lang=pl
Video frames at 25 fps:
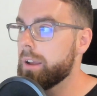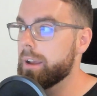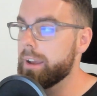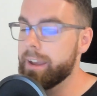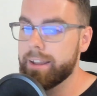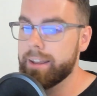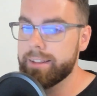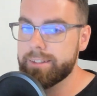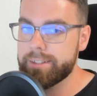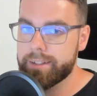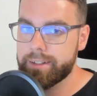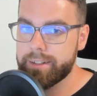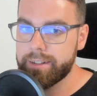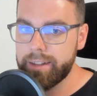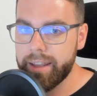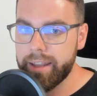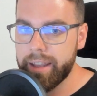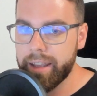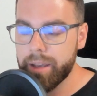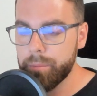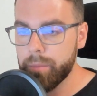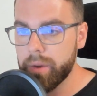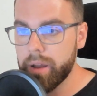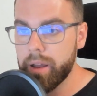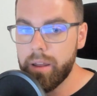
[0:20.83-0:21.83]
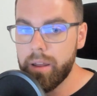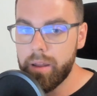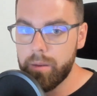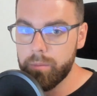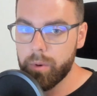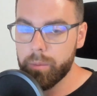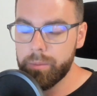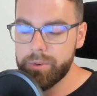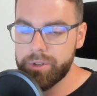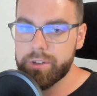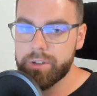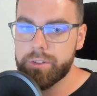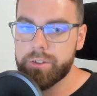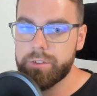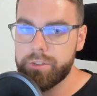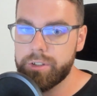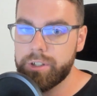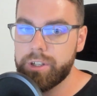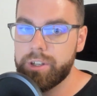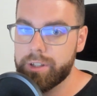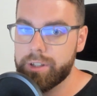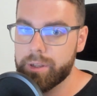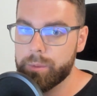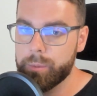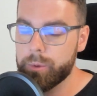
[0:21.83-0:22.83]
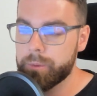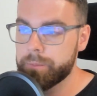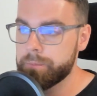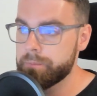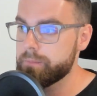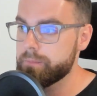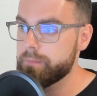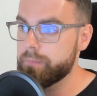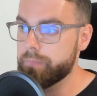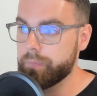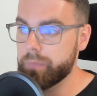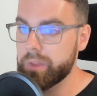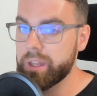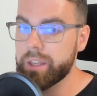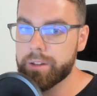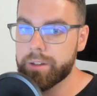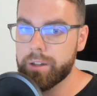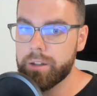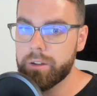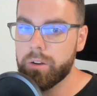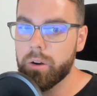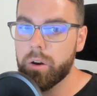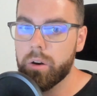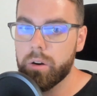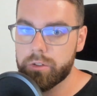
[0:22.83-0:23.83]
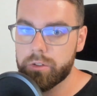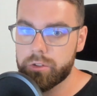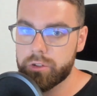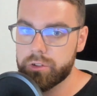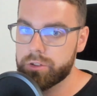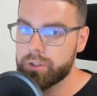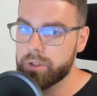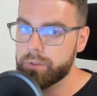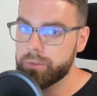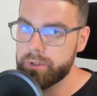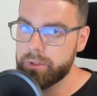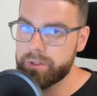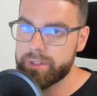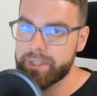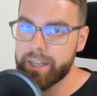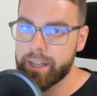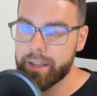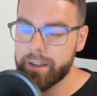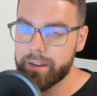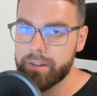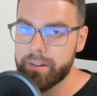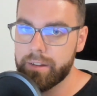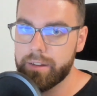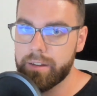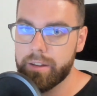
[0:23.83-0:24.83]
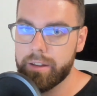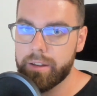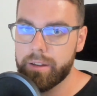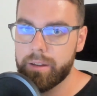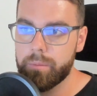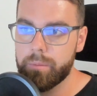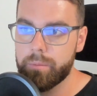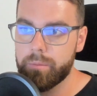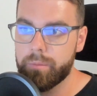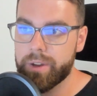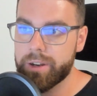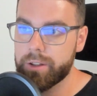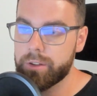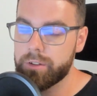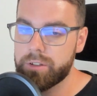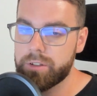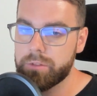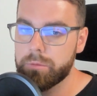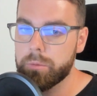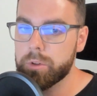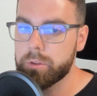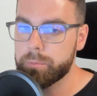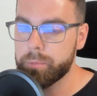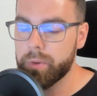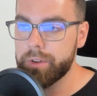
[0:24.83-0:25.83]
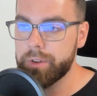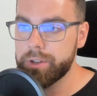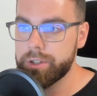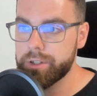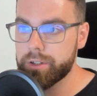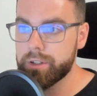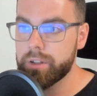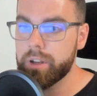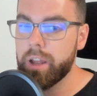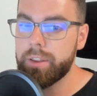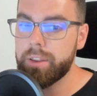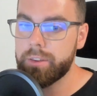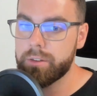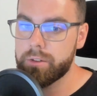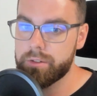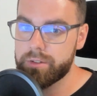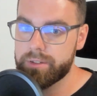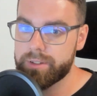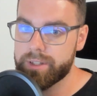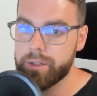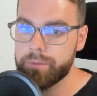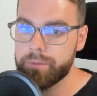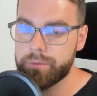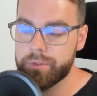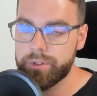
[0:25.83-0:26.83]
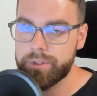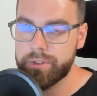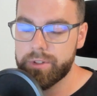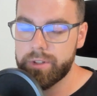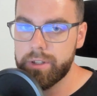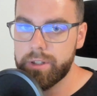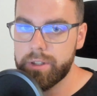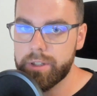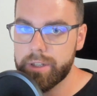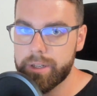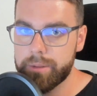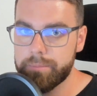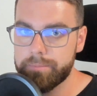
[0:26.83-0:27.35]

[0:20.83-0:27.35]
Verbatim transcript: zagadnieniem, bo myślę, że dzięki temu nie tylko Krzysztof dostanie wartościową odpowiedź, a skorzystają wszyscy inni.